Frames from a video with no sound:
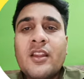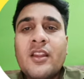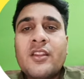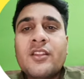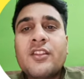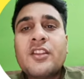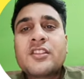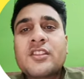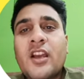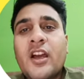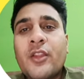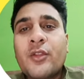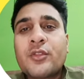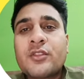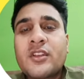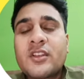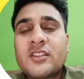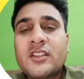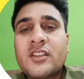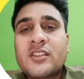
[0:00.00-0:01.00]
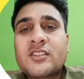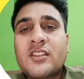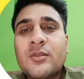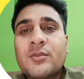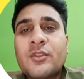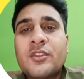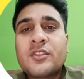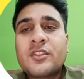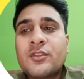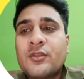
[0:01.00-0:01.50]
निशान हो जाता है शब्द
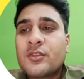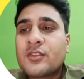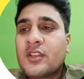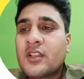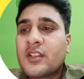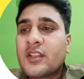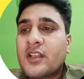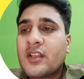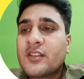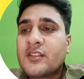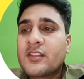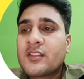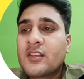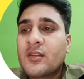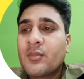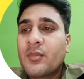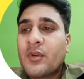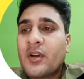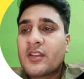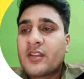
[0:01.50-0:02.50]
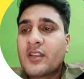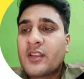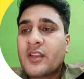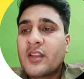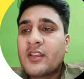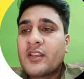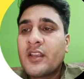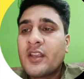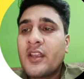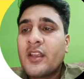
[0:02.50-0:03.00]
चिन्ह हो जाता है जैसे हम बात करें
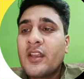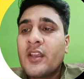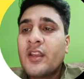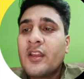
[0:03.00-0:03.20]
ये